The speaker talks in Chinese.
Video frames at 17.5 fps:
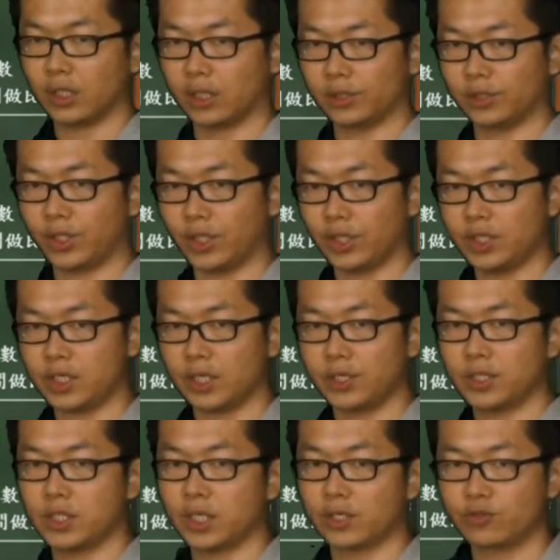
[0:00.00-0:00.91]
龄可能提
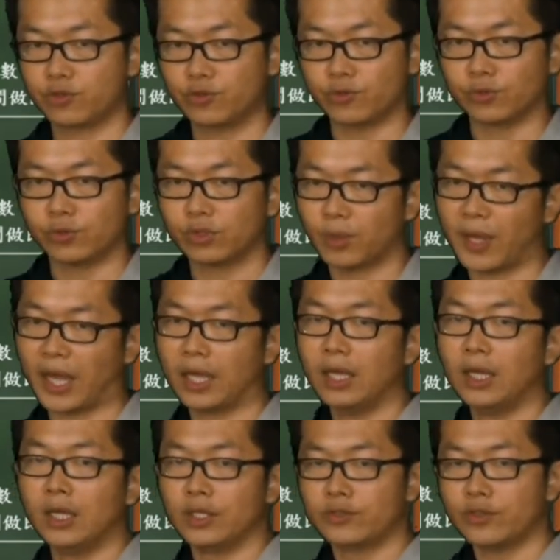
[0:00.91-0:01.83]
前结束，对
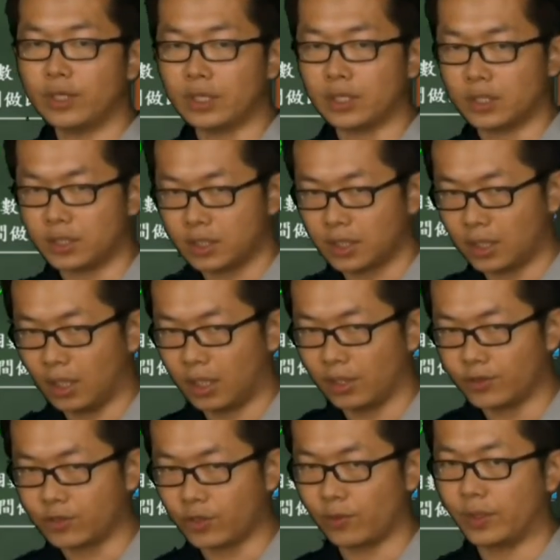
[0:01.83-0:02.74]
吧？所以，
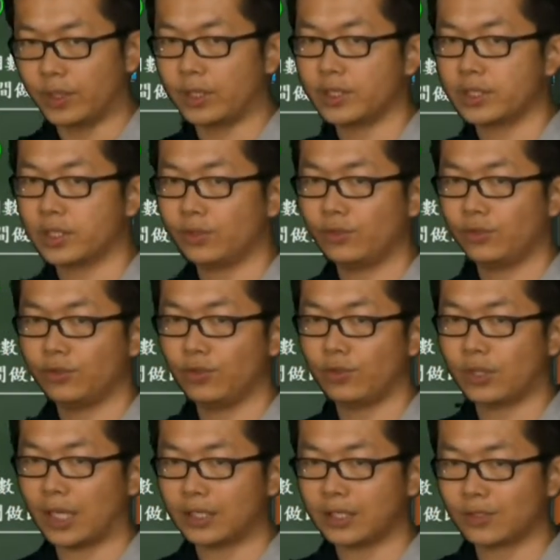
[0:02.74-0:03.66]
呃，总和生育
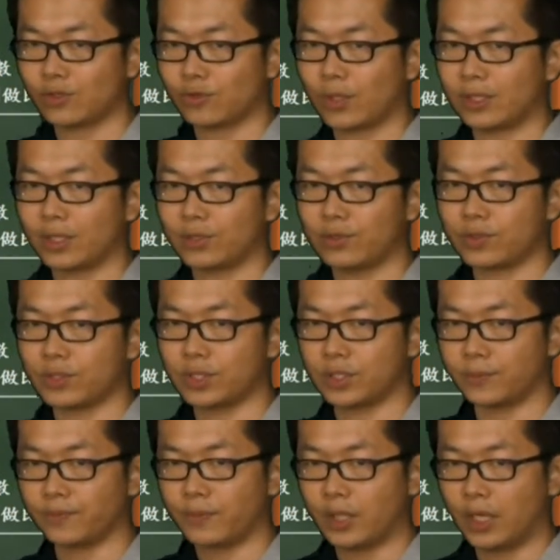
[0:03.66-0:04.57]
率他在算的就
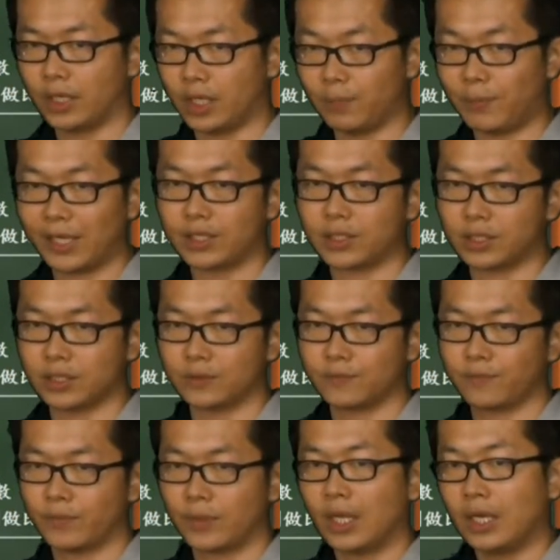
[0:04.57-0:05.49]
是一辈子。
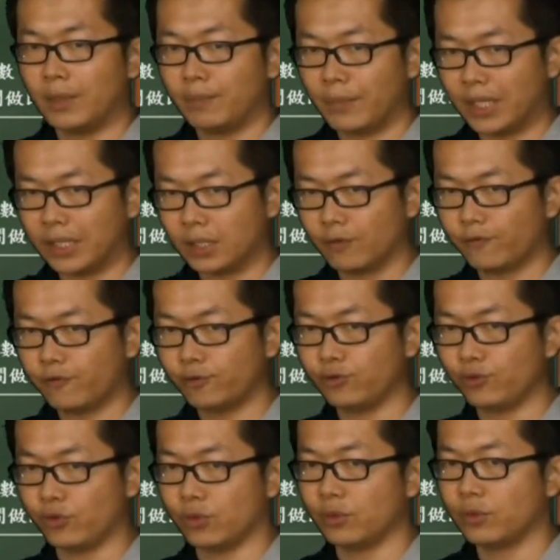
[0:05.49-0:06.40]
每个
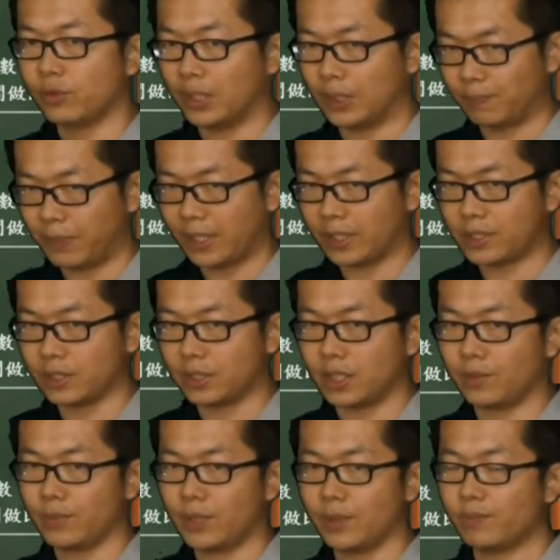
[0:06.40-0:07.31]
妇女一辈
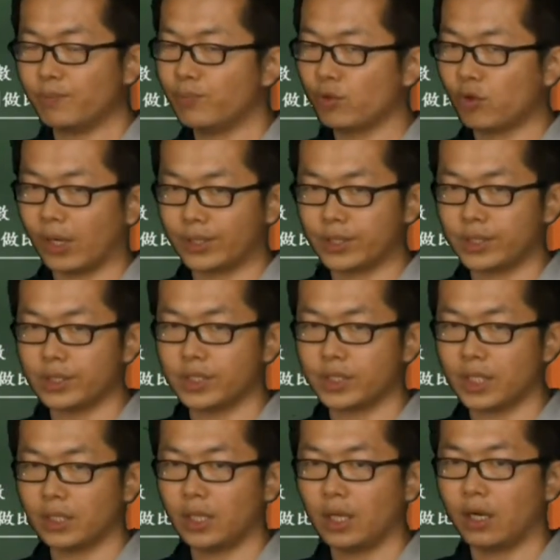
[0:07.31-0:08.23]
子里面，不管时
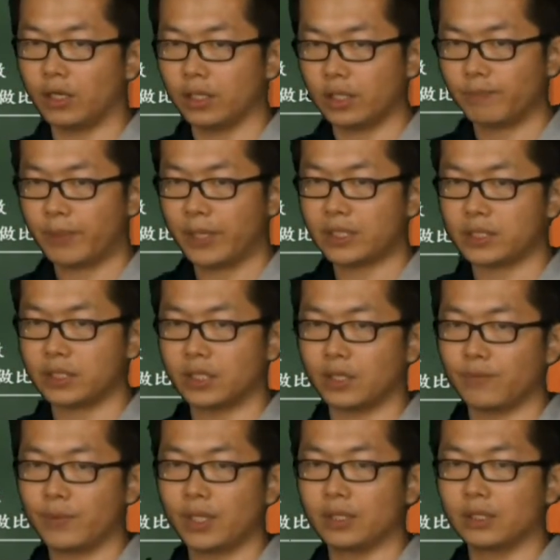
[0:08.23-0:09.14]
间哈，一辈子
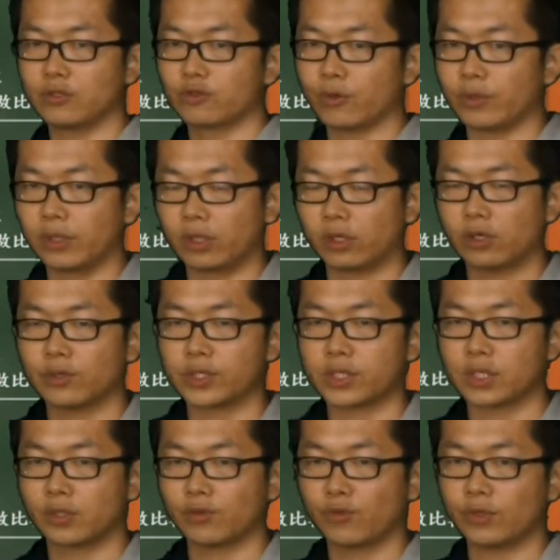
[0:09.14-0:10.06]
里面所能够
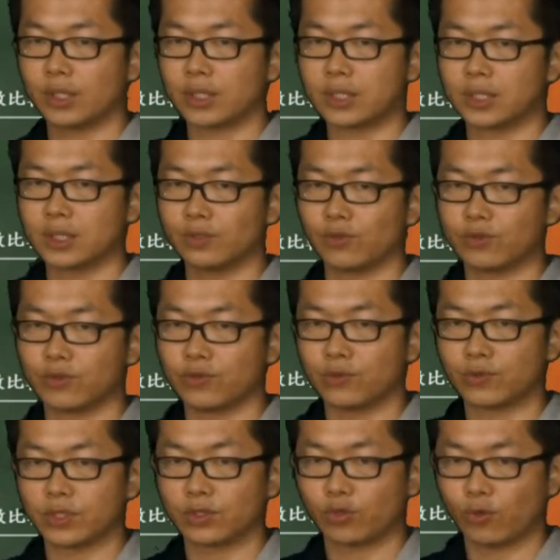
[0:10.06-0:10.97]
生育的子女
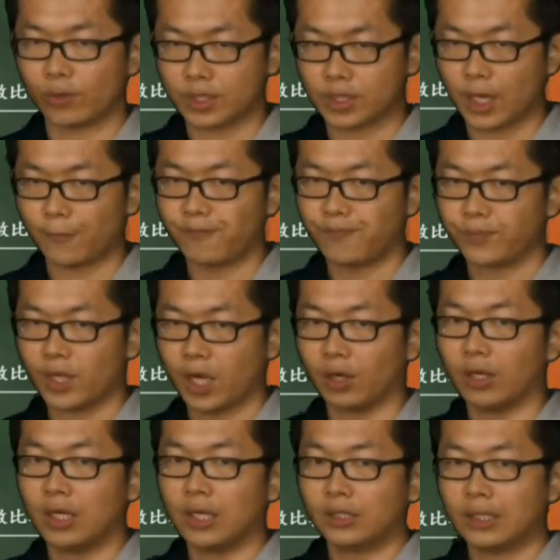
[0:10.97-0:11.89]
数是多少？
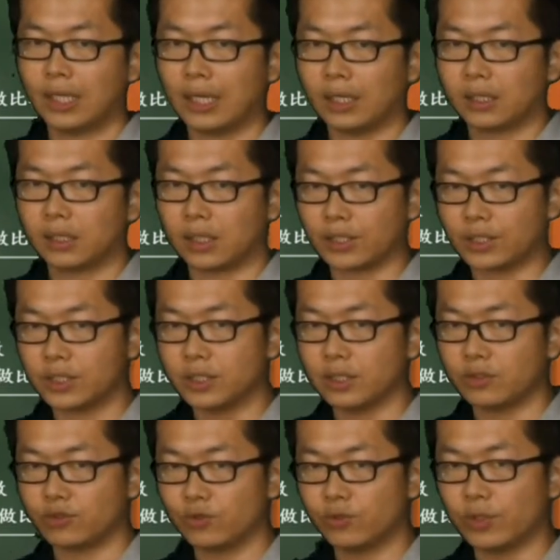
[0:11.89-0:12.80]
好，那可
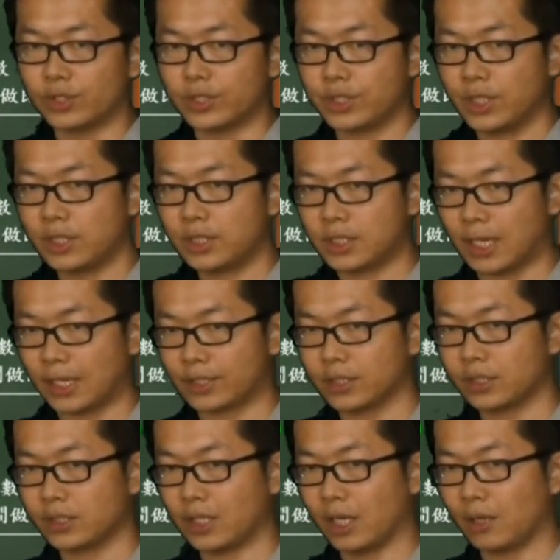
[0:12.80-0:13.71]
是如果今天假
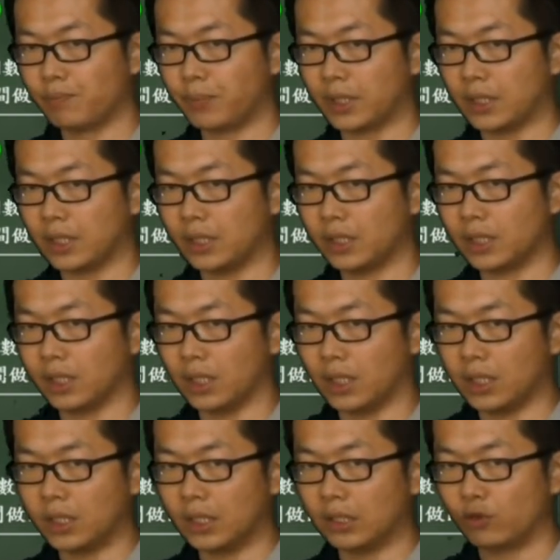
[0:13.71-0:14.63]
设你要比一
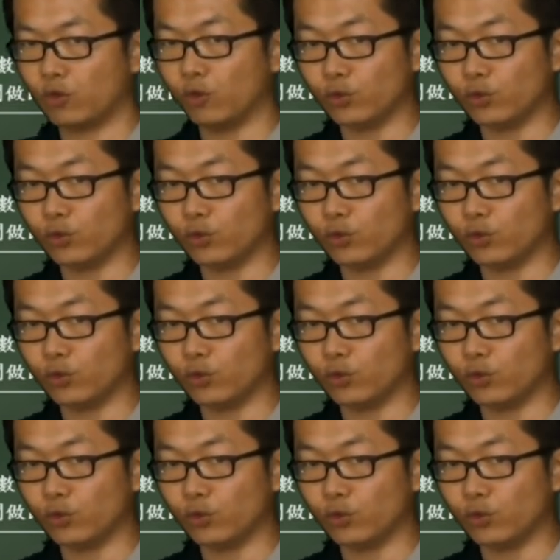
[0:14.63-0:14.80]
个